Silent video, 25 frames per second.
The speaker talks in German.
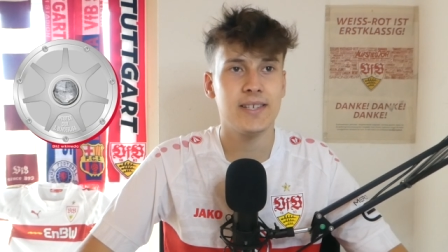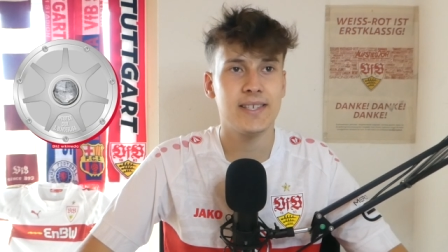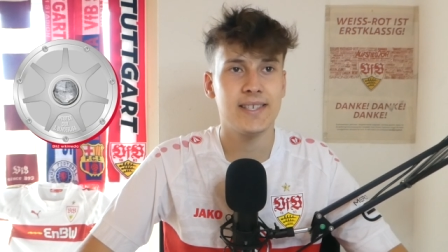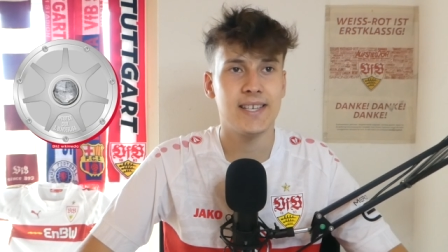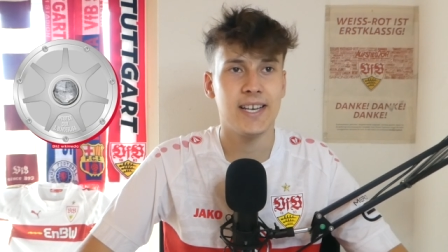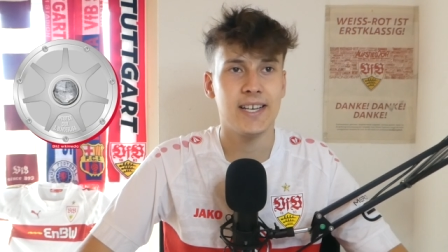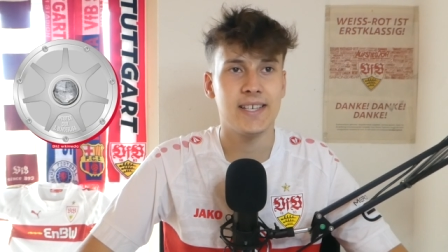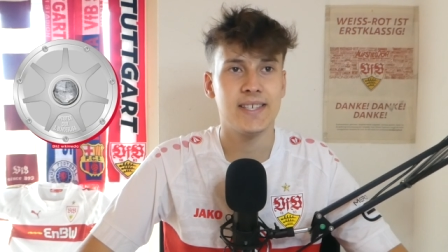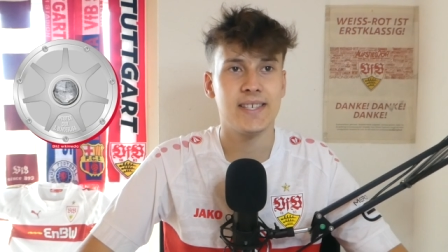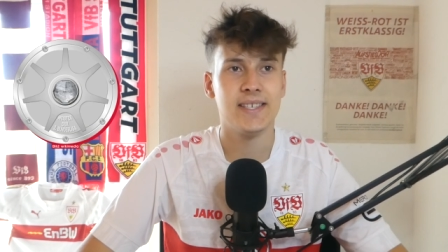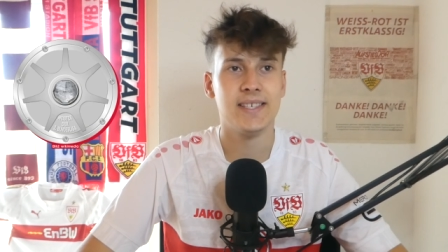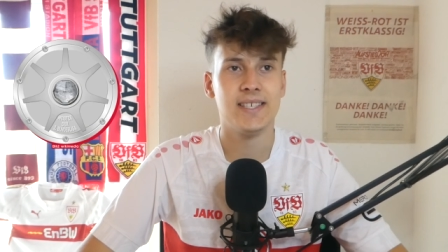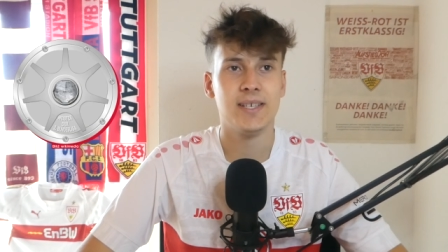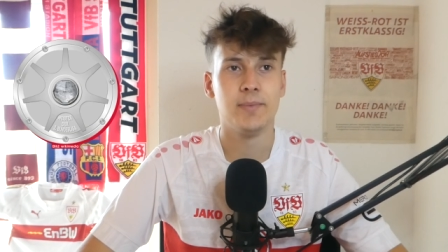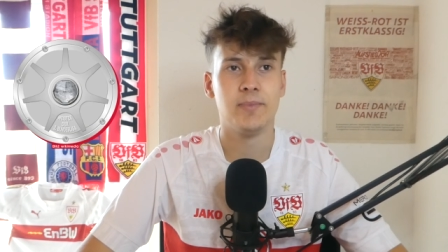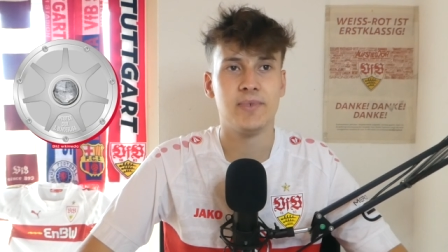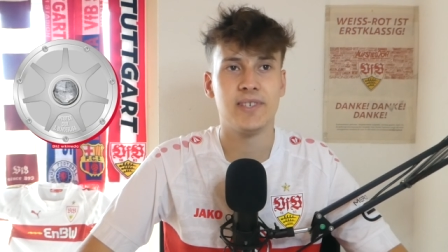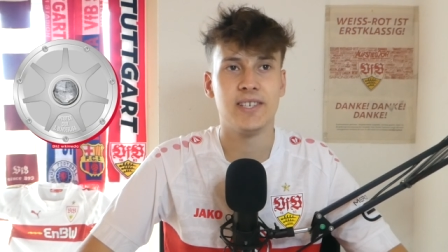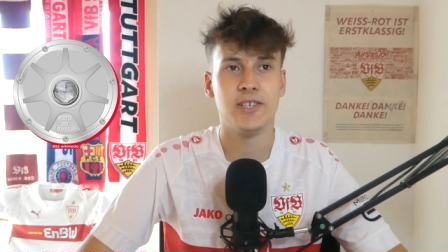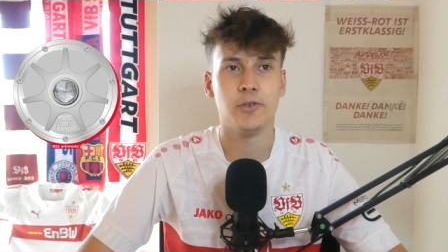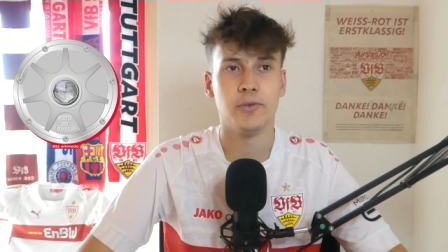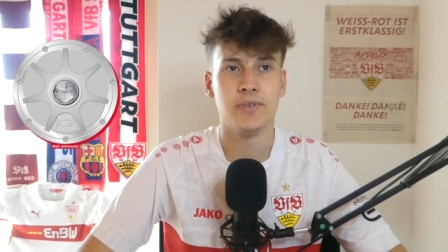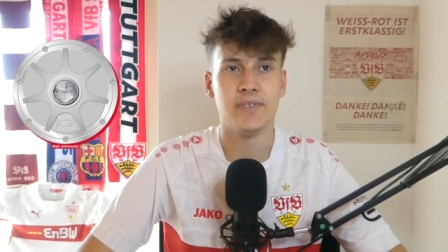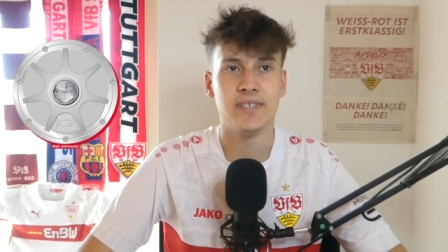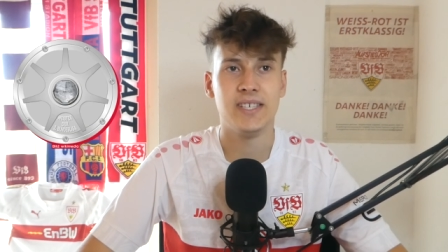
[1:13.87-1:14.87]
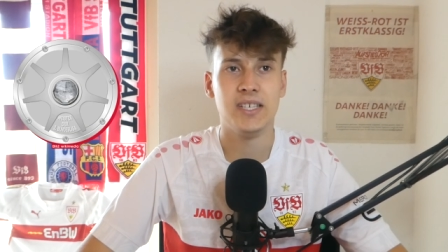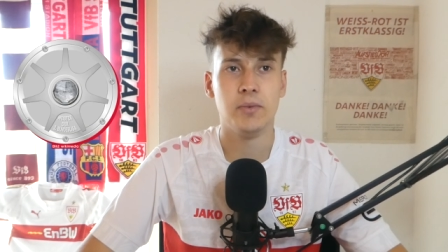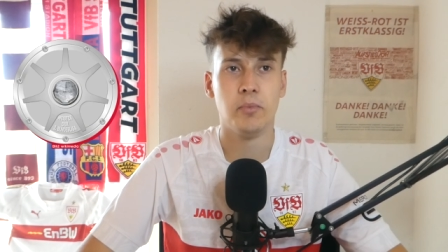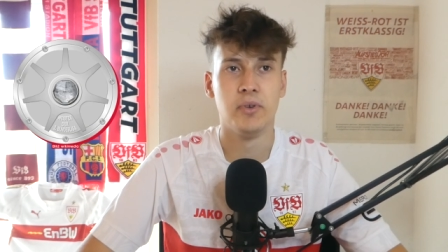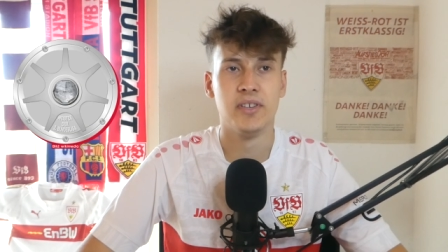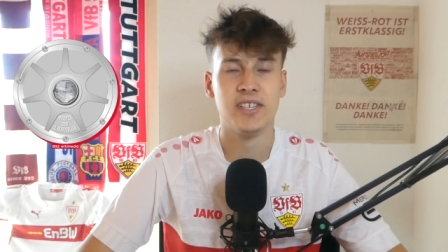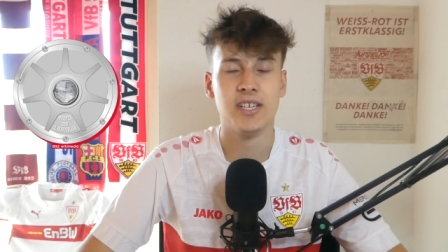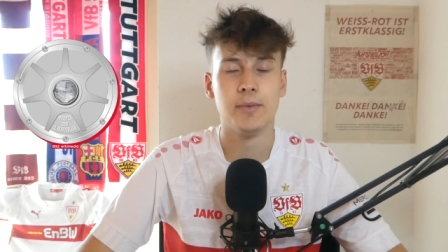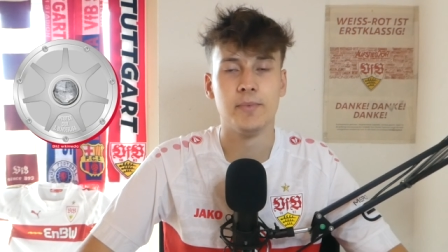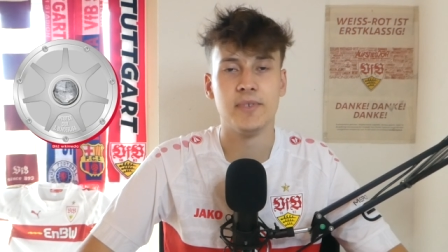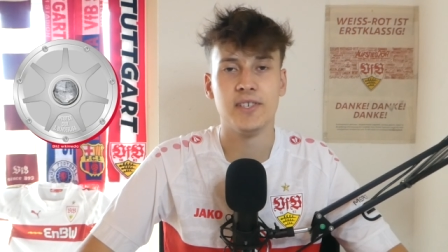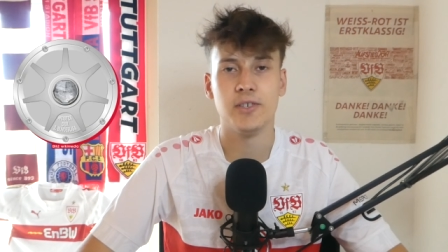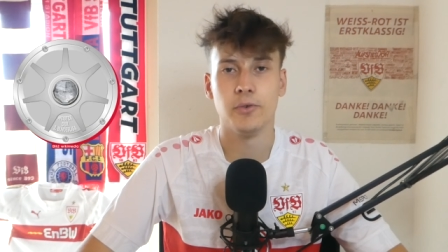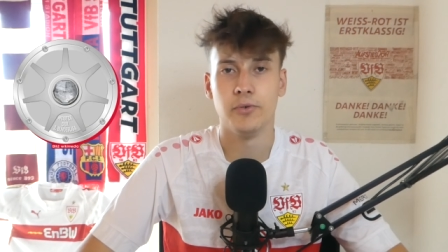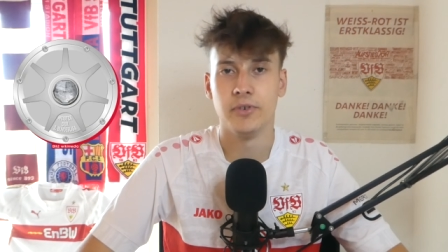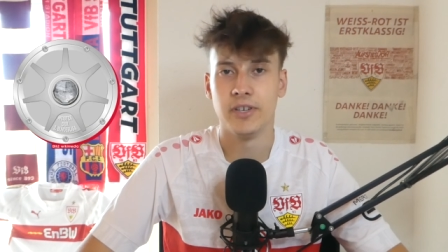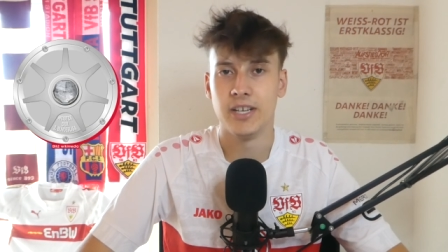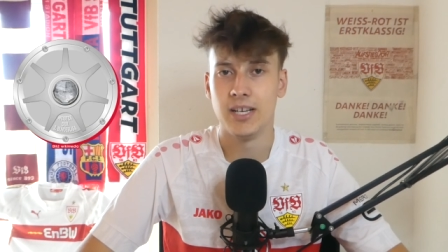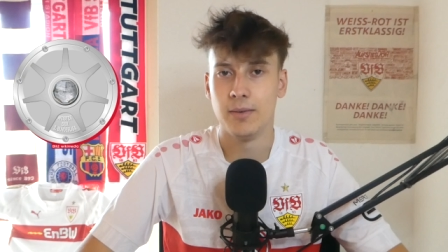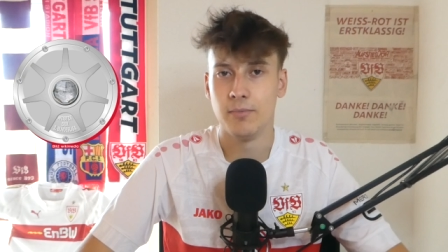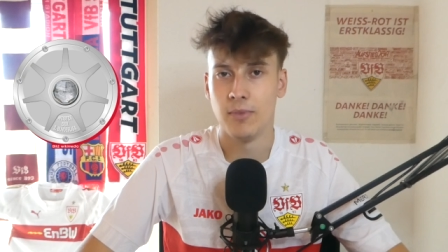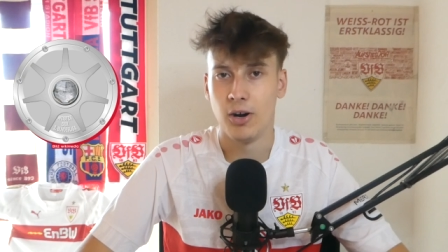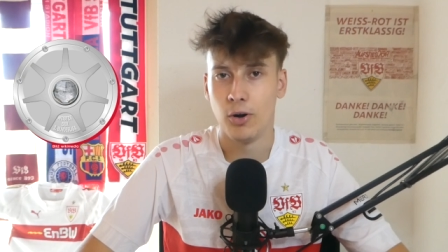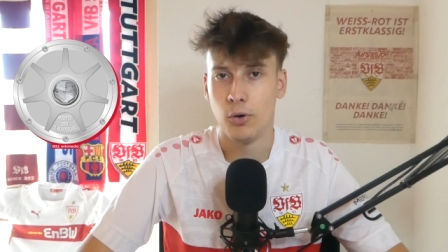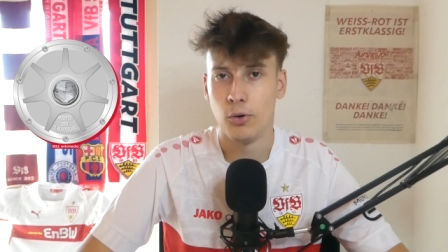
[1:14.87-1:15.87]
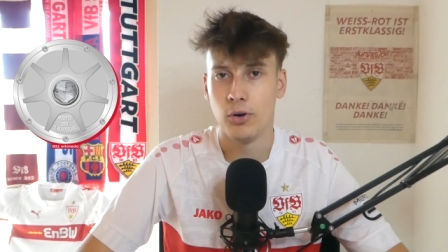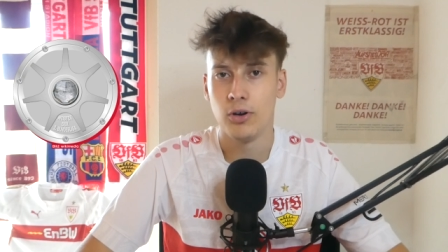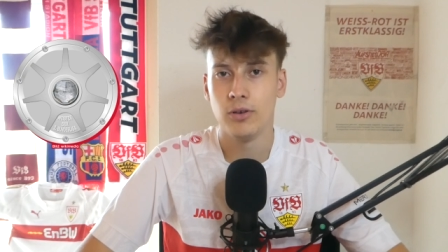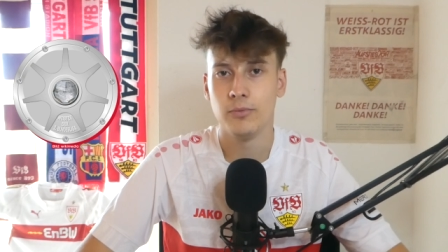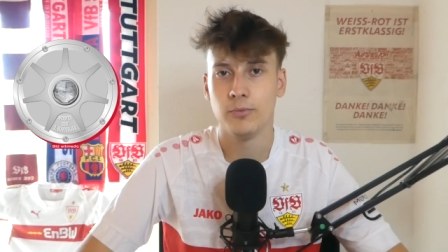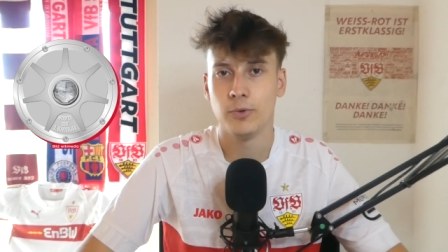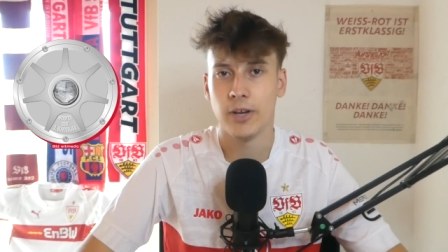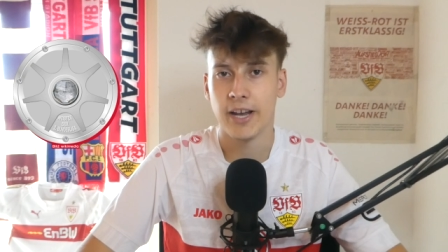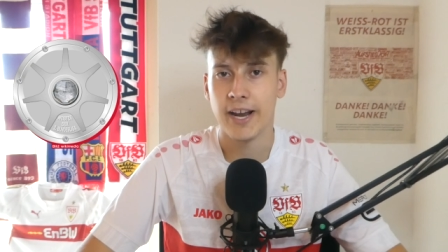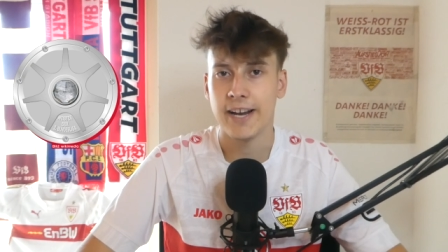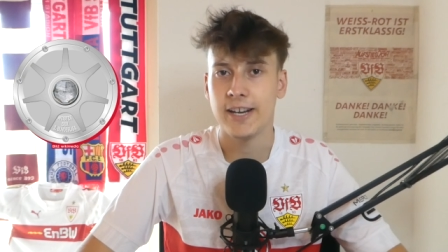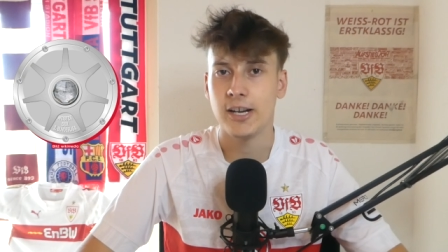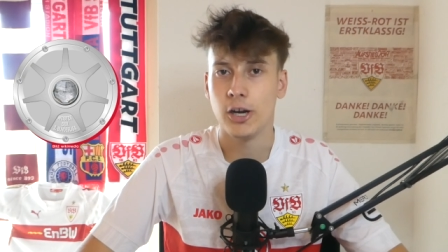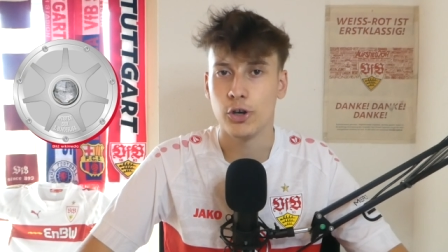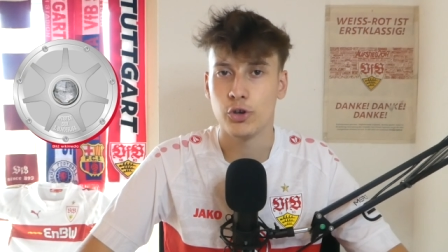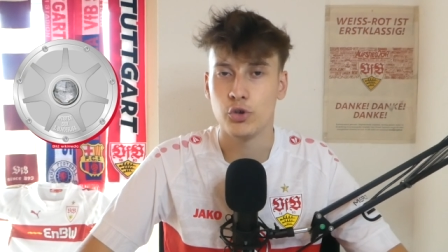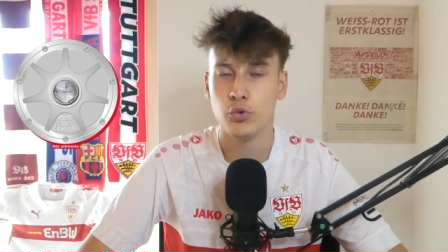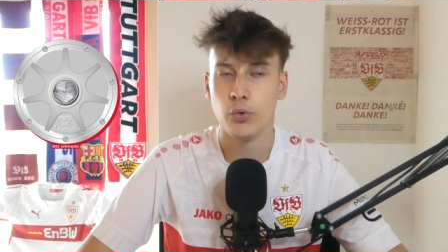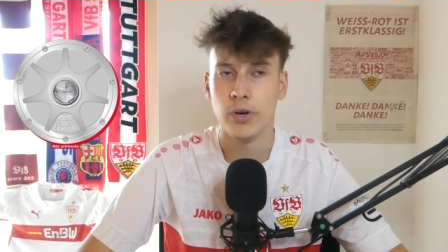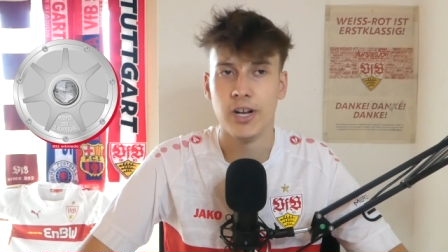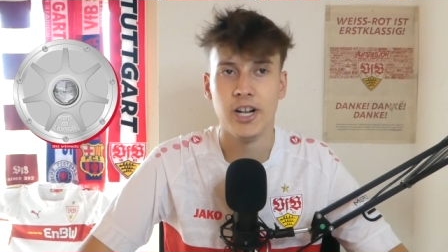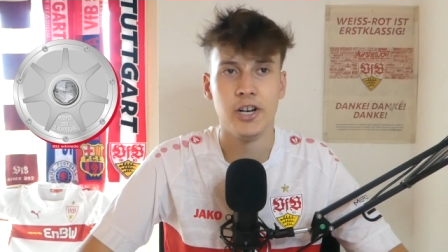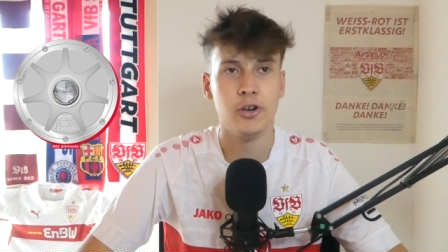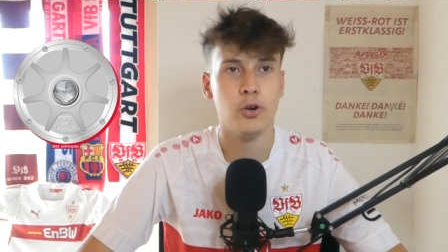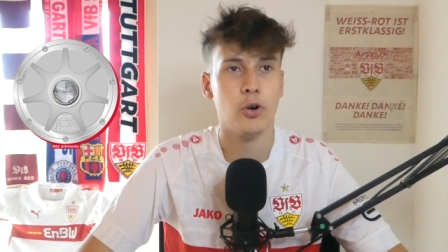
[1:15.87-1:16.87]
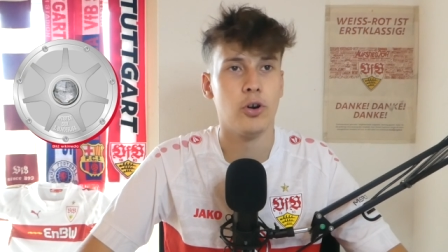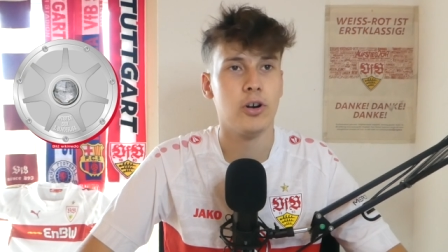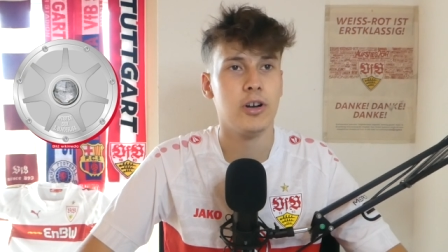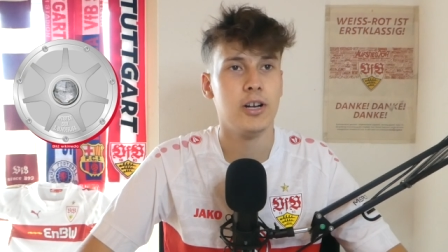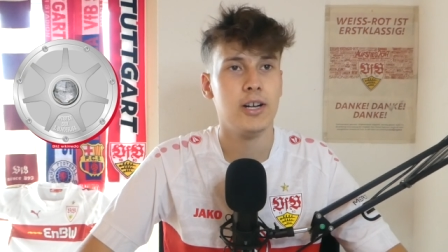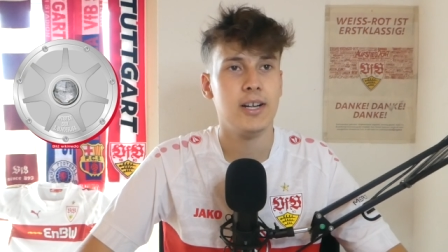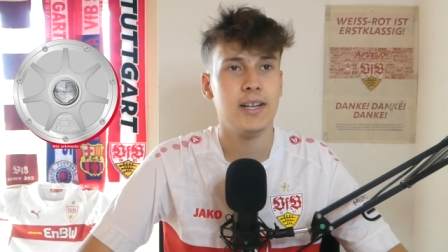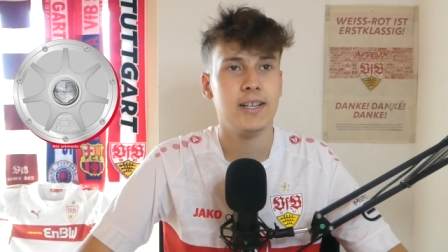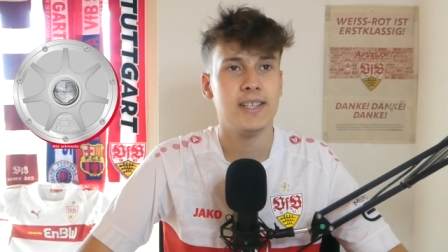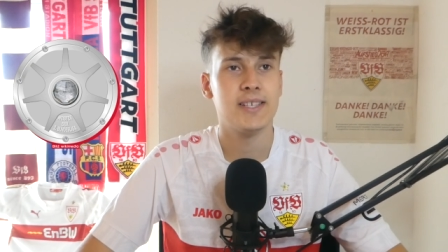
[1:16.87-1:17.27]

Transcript: 76 und 77 und eben auch recht aktuell noch